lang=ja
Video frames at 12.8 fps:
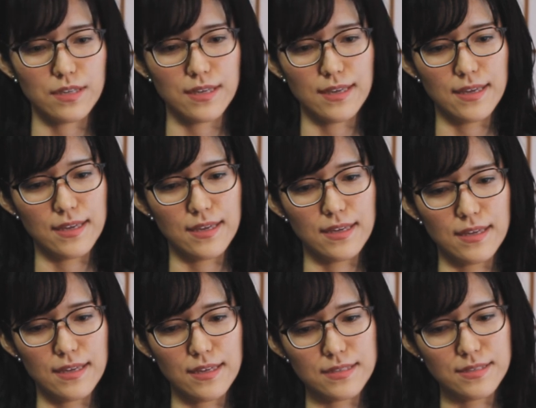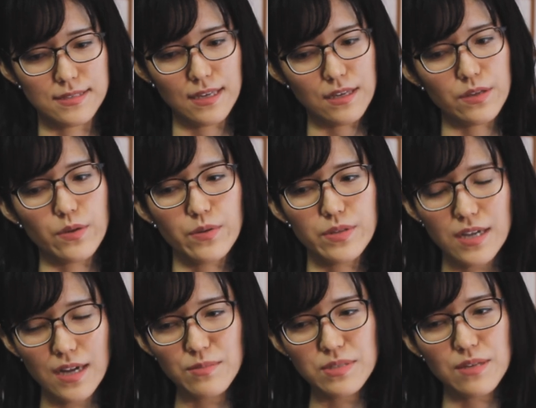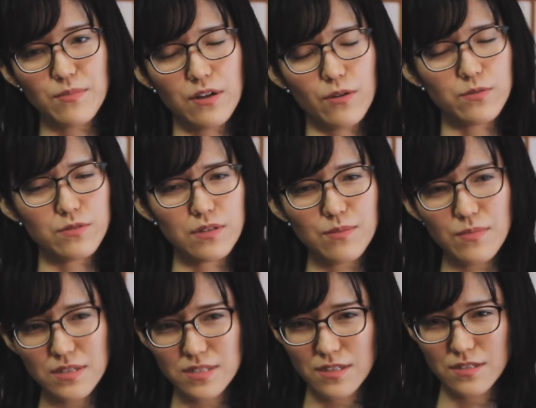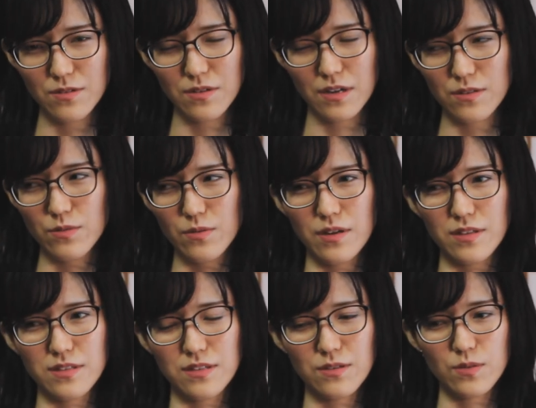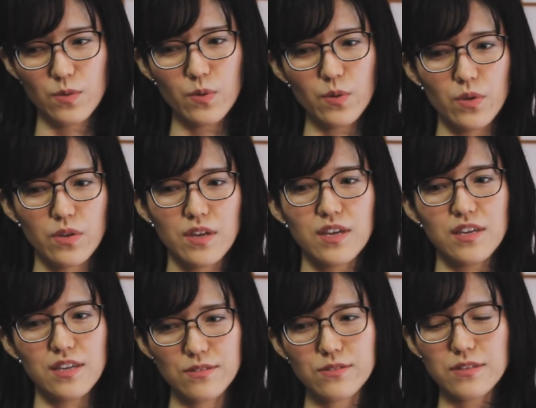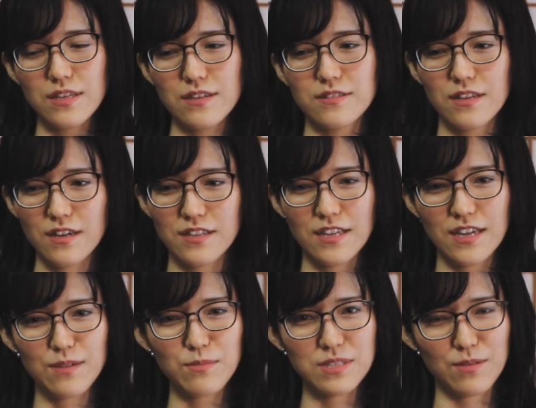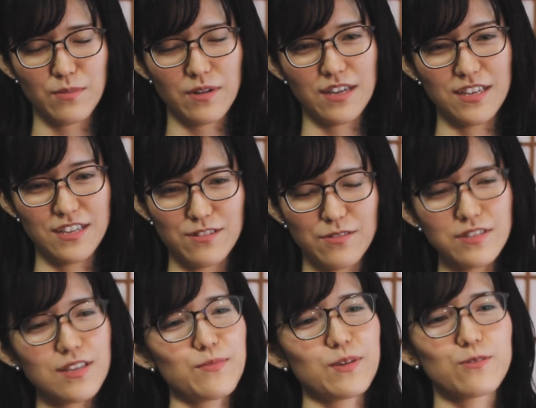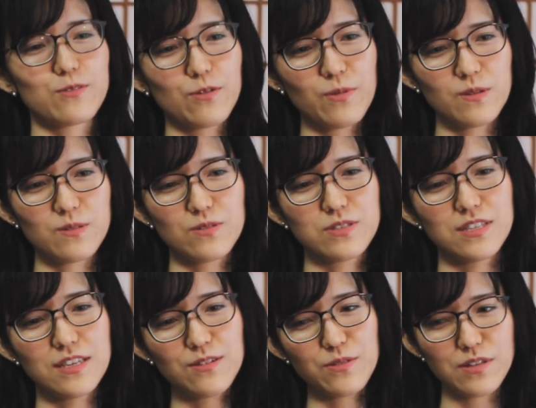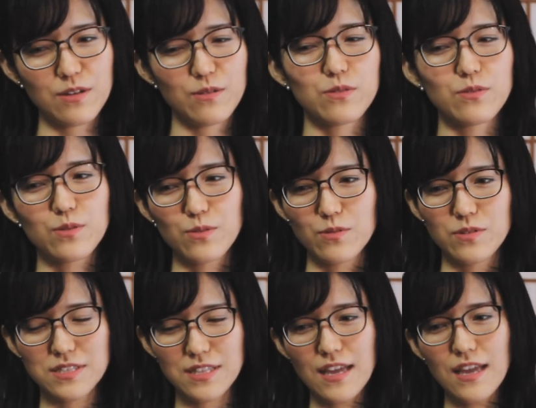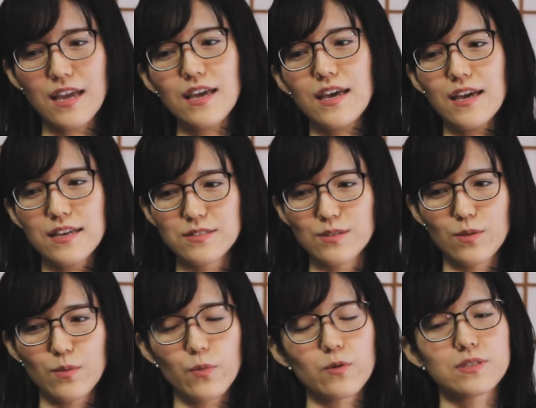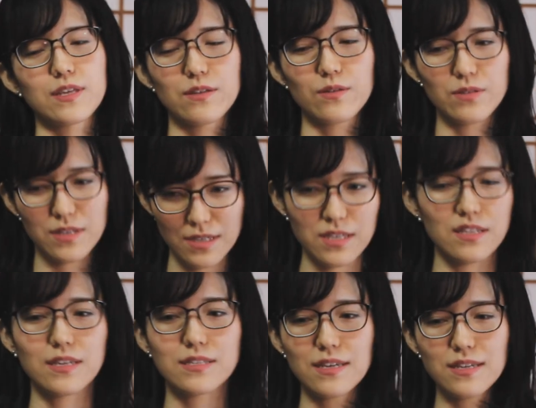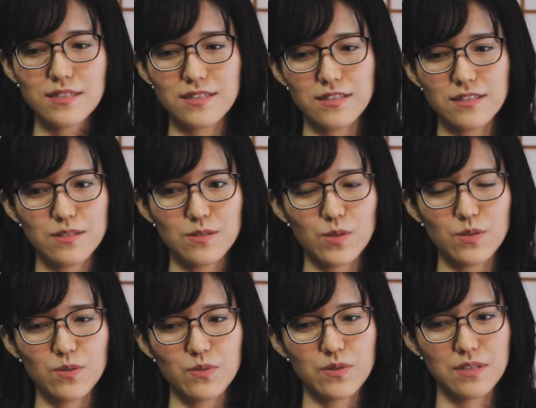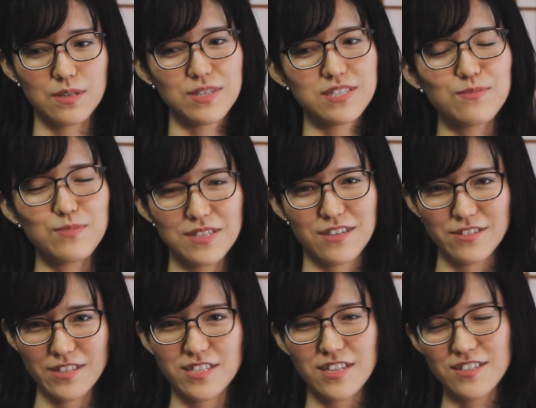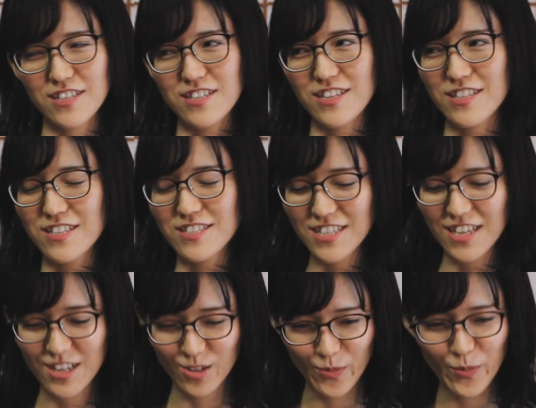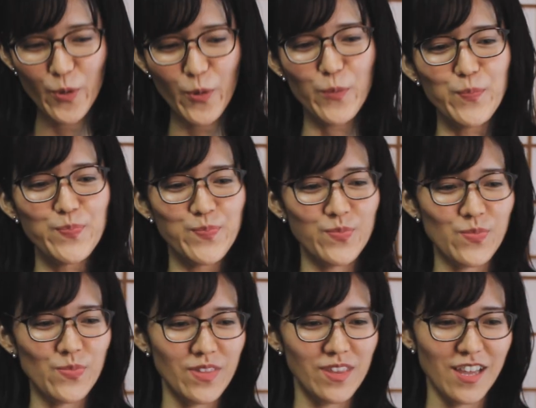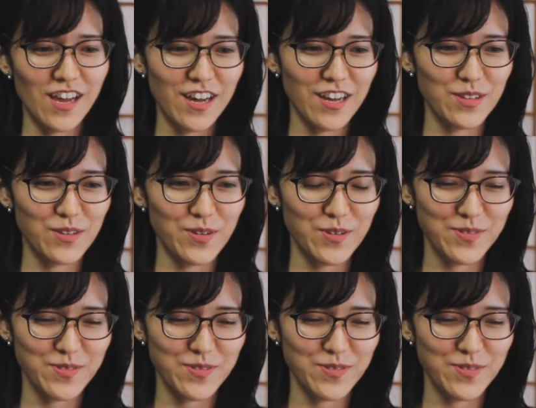えー、宣教に神様が本当に召してるのかどうかっていうのを祈っていく中で神様がいろんな御言葉を通していろんなことを通してそのもう宣教に行きなさいというふうに導いてくださっていたんですけれどもあの